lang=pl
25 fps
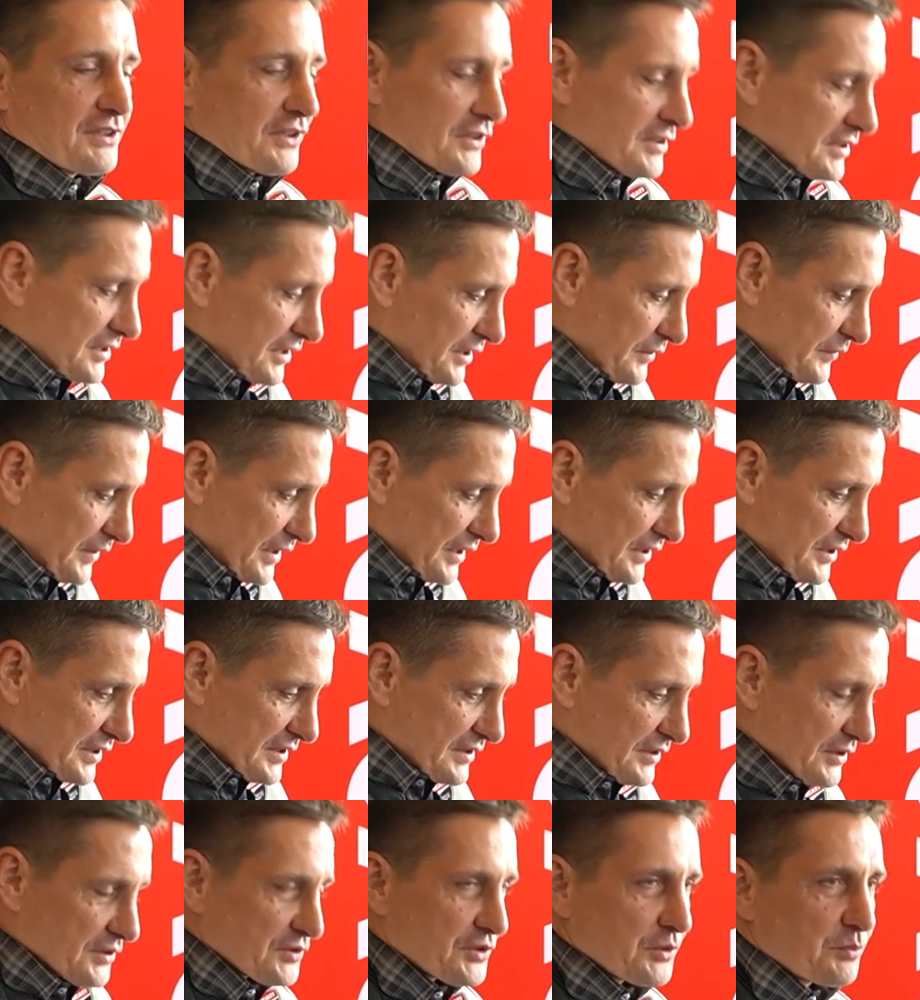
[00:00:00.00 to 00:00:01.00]
Ten event
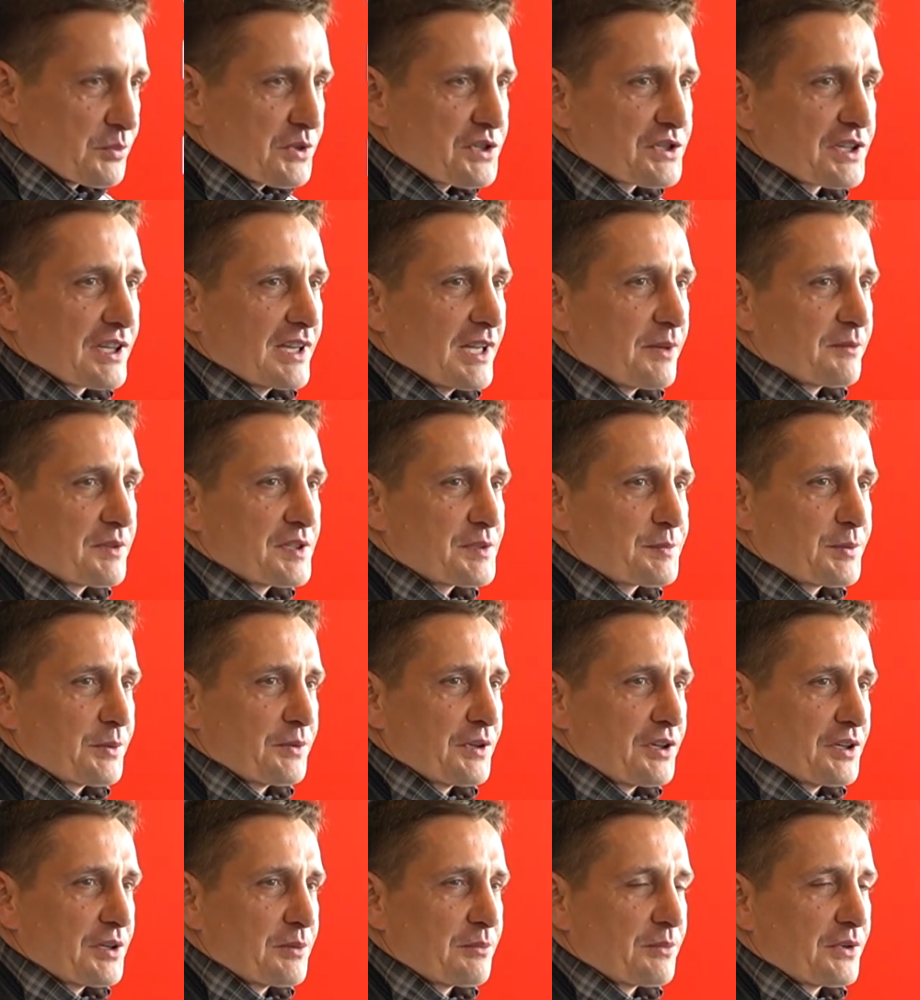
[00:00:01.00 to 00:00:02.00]
jest osobiście dla mnie
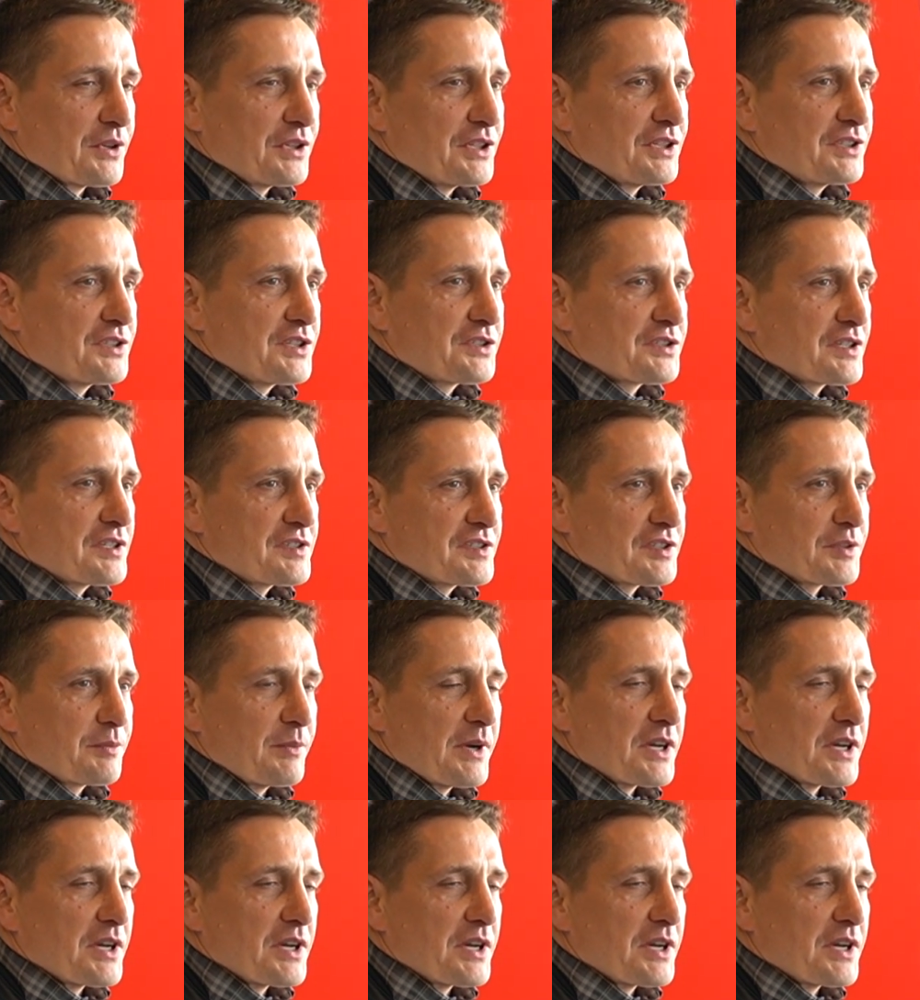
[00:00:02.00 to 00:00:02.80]
spełnieniem moich dziecięcych